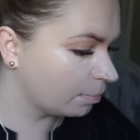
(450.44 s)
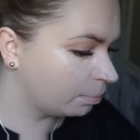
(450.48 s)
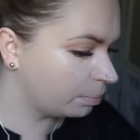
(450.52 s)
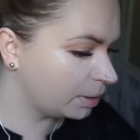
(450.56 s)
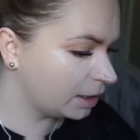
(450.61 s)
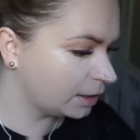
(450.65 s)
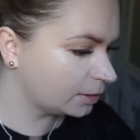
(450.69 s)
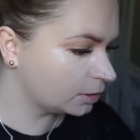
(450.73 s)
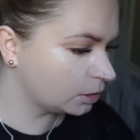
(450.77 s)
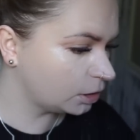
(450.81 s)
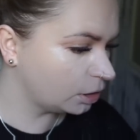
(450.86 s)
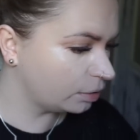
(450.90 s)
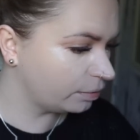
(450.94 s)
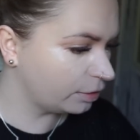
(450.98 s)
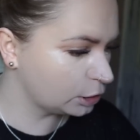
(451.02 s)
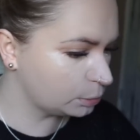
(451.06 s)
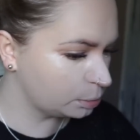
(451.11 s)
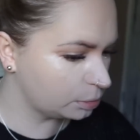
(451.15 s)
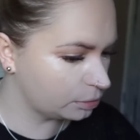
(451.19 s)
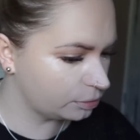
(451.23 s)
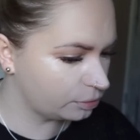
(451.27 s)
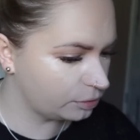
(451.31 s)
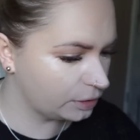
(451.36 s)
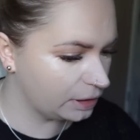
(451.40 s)
blendować,
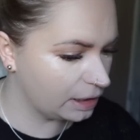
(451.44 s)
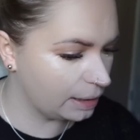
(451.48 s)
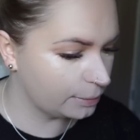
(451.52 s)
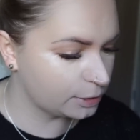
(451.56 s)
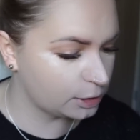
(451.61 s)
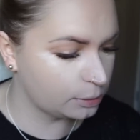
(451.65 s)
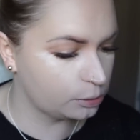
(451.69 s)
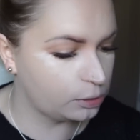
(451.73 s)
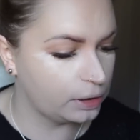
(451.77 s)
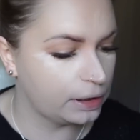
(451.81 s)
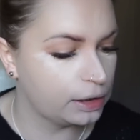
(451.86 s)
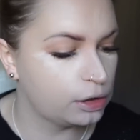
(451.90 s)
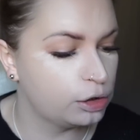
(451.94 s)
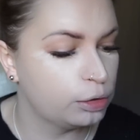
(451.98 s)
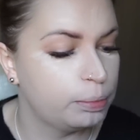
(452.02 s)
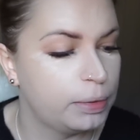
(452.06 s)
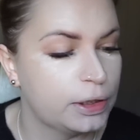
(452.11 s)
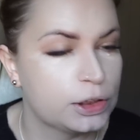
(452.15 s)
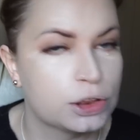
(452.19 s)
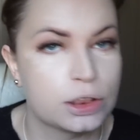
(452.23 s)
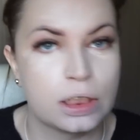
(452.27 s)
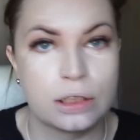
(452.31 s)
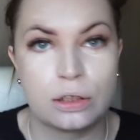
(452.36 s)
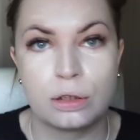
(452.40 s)
bo wyjęłam sobie tutaj
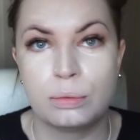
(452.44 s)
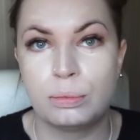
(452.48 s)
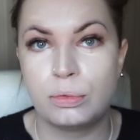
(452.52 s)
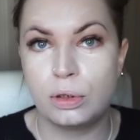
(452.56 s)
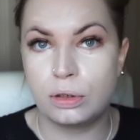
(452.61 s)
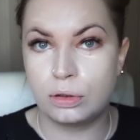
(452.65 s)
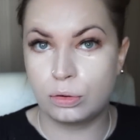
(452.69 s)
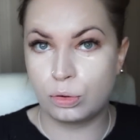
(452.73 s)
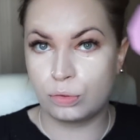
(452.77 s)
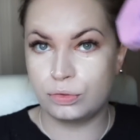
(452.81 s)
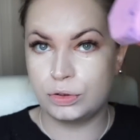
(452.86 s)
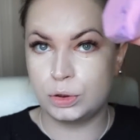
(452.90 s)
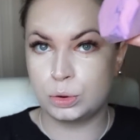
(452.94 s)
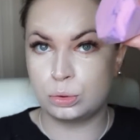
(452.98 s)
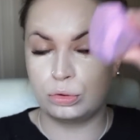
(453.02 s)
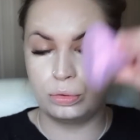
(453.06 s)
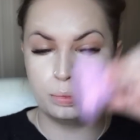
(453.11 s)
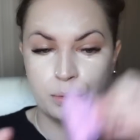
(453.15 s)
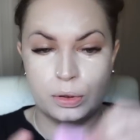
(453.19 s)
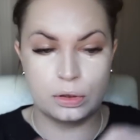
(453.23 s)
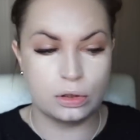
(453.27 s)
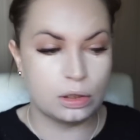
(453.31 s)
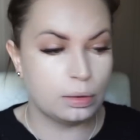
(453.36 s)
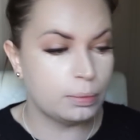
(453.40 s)
gąbeczkę, tą moją również
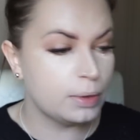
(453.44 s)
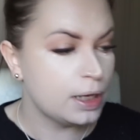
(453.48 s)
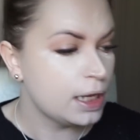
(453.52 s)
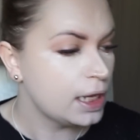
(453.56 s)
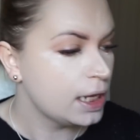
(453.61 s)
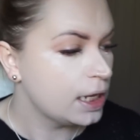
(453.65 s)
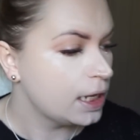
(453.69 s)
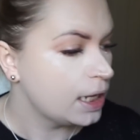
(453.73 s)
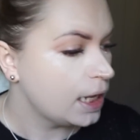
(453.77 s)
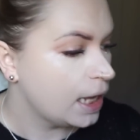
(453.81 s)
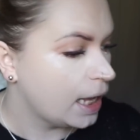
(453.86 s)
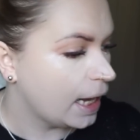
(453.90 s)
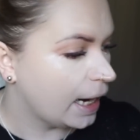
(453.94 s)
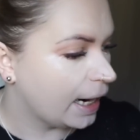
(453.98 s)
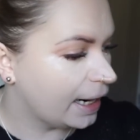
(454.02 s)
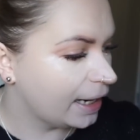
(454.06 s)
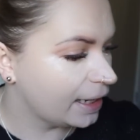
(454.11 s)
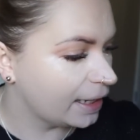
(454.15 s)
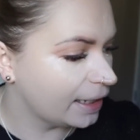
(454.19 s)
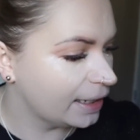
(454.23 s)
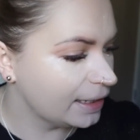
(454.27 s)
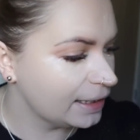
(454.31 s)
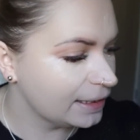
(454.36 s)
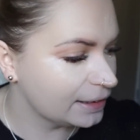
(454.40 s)
ulubioną,
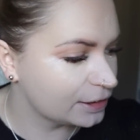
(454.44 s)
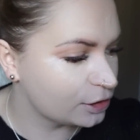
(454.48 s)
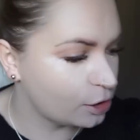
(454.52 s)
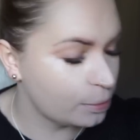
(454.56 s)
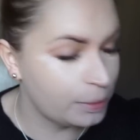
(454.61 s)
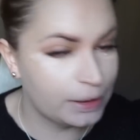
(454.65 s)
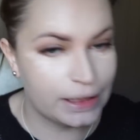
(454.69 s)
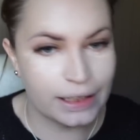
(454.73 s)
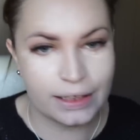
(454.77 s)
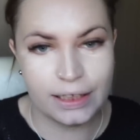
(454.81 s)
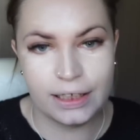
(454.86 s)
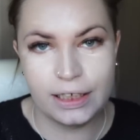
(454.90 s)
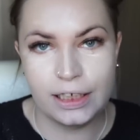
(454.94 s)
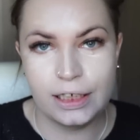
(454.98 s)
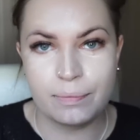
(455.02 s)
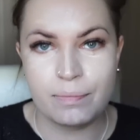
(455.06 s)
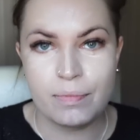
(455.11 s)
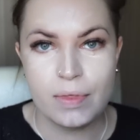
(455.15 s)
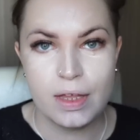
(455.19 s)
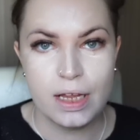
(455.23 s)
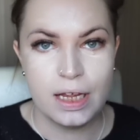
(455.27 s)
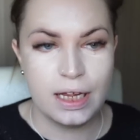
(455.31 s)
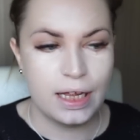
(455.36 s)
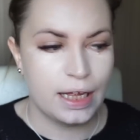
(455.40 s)
ale zrobię taki
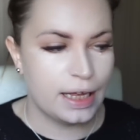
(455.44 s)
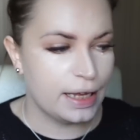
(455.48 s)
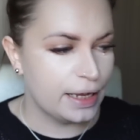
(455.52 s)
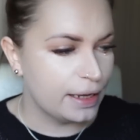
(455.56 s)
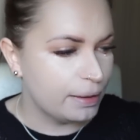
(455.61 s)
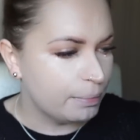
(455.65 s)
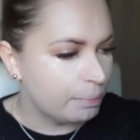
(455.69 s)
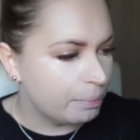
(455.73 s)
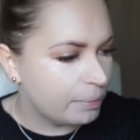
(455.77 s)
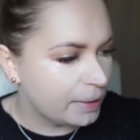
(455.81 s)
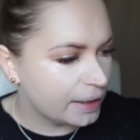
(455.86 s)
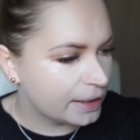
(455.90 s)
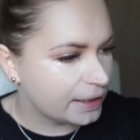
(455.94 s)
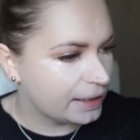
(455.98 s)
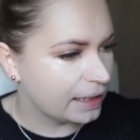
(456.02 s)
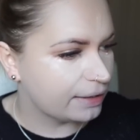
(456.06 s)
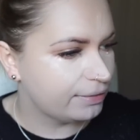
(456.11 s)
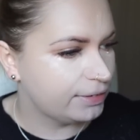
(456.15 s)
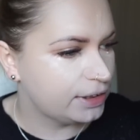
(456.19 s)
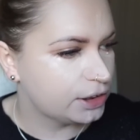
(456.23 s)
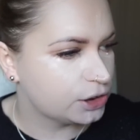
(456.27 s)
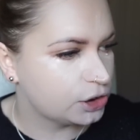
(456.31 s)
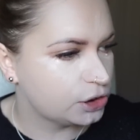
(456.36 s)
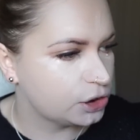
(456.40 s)
e, myk,
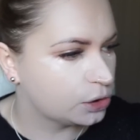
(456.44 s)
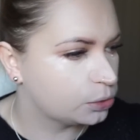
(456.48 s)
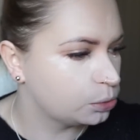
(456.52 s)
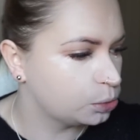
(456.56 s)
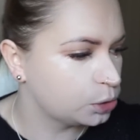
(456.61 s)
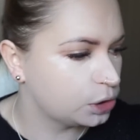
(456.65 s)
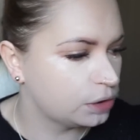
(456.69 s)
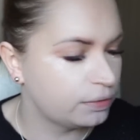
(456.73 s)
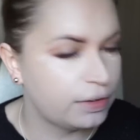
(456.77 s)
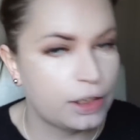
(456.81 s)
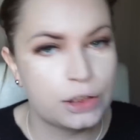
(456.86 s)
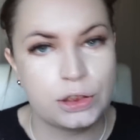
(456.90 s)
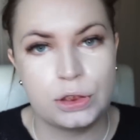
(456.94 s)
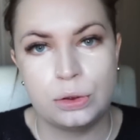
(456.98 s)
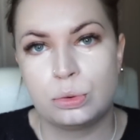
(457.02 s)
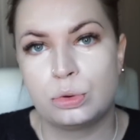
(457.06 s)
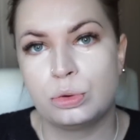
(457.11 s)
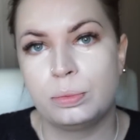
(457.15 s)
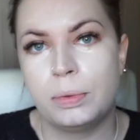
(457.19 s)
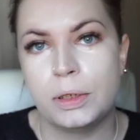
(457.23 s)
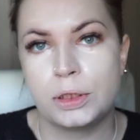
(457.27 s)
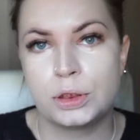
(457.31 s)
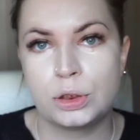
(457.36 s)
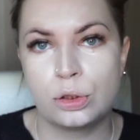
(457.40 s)
jak widzę, że niektórzy właśnie
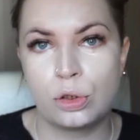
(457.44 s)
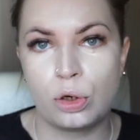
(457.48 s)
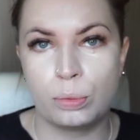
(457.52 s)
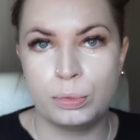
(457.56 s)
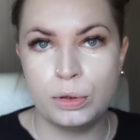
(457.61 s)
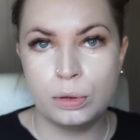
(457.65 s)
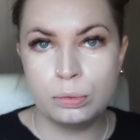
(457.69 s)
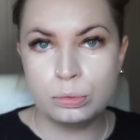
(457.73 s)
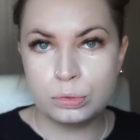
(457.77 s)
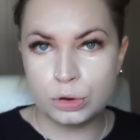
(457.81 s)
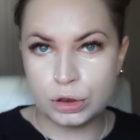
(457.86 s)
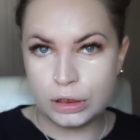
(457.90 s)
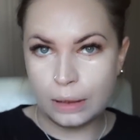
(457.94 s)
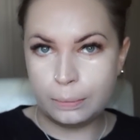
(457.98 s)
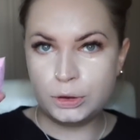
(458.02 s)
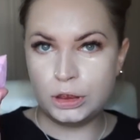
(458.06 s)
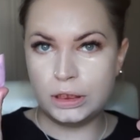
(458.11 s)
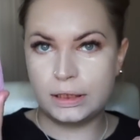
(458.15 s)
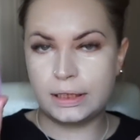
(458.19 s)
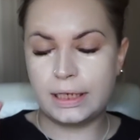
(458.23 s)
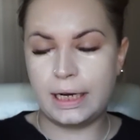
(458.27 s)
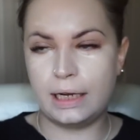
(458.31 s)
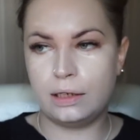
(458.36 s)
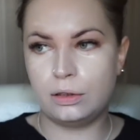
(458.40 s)
youtuberzy robią, że
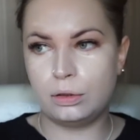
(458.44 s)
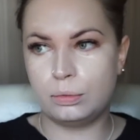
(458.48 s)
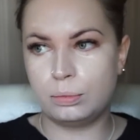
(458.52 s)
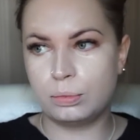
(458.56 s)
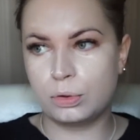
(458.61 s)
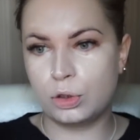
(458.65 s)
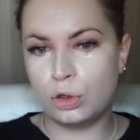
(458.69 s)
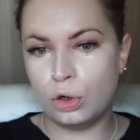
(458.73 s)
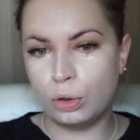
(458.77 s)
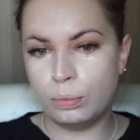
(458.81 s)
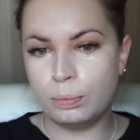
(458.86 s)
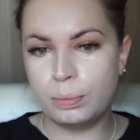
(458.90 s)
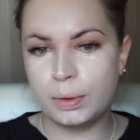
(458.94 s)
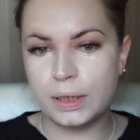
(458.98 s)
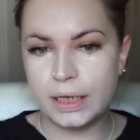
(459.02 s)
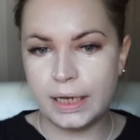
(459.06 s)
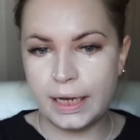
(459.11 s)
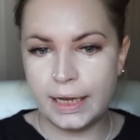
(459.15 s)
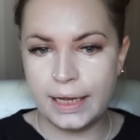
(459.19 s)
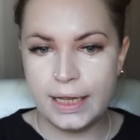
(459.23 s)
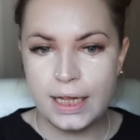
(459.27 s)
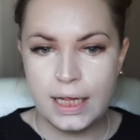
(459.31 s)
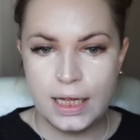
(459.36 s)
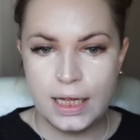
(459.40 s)
psikają gąbkę